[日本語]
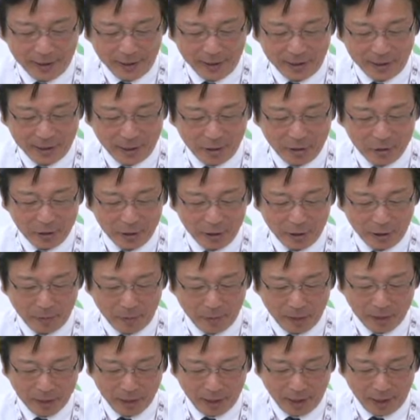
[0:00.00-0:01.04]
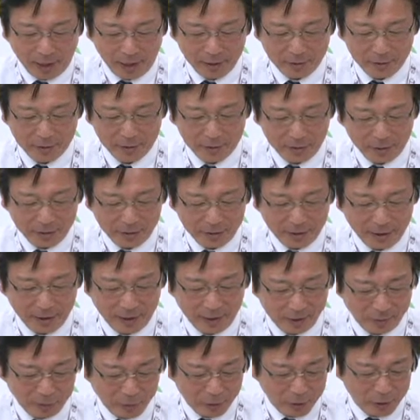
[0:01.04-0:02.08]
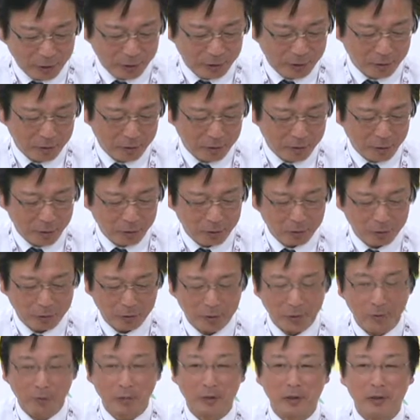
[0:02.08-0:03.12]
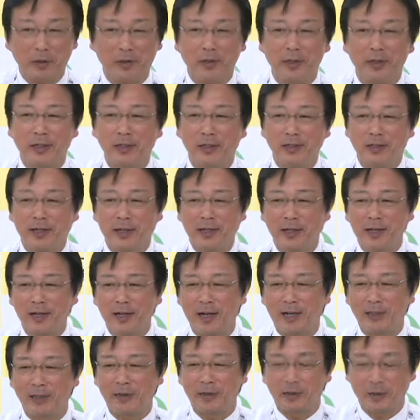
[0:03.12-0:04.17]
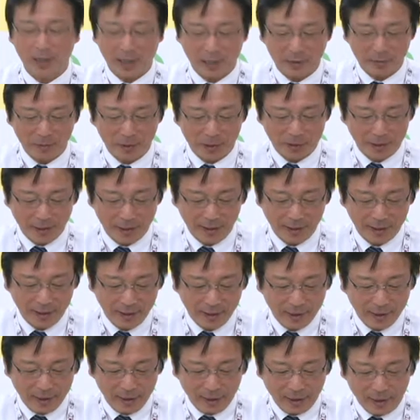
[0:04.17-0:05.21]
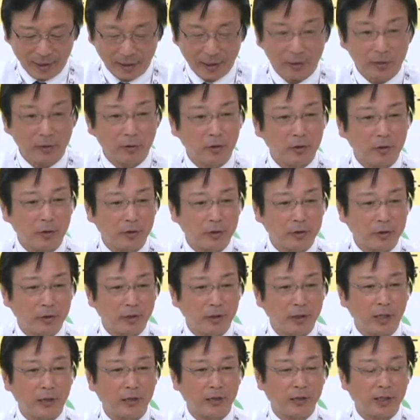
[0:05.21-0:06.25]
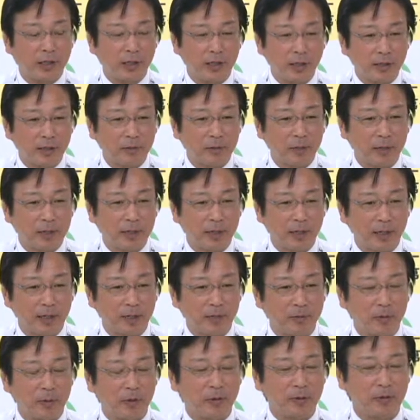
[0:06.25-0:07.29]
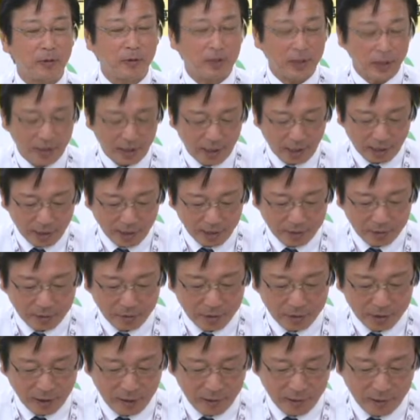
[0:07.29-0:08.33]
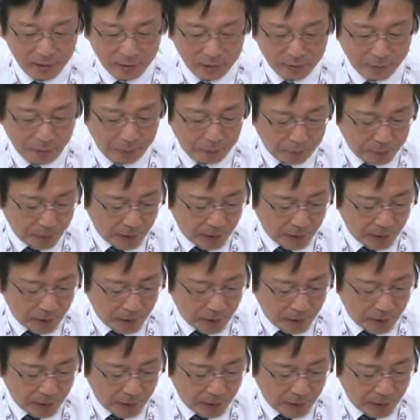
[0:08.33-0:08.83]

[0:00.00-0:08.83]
えー、楽しんでましたら暑くなって、もう昨日も一昨日も大変汗をかきました。えー、日頃取材をしていただきまして、誠にありがとうございます。